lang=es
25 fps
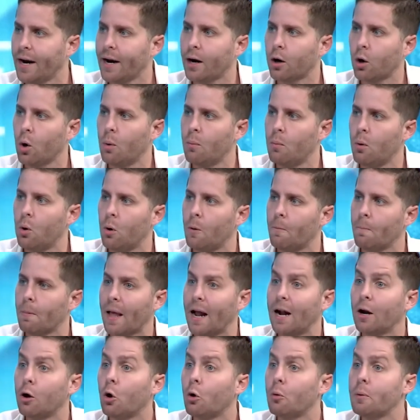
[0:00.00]
Es como
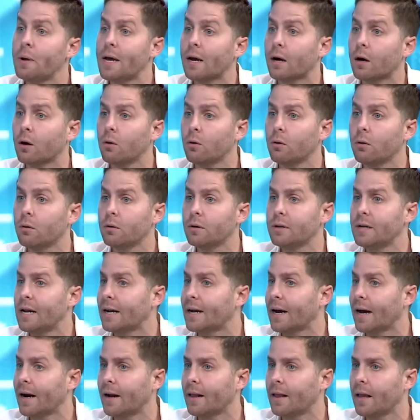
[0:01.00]
el gobierno y
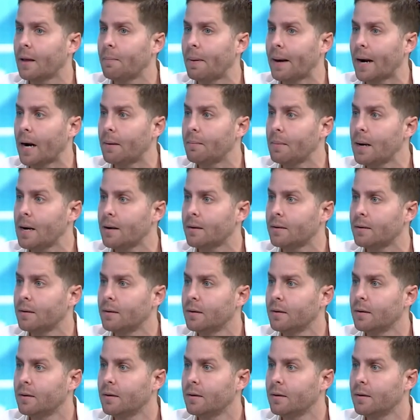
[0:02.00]
el canal de Panamá.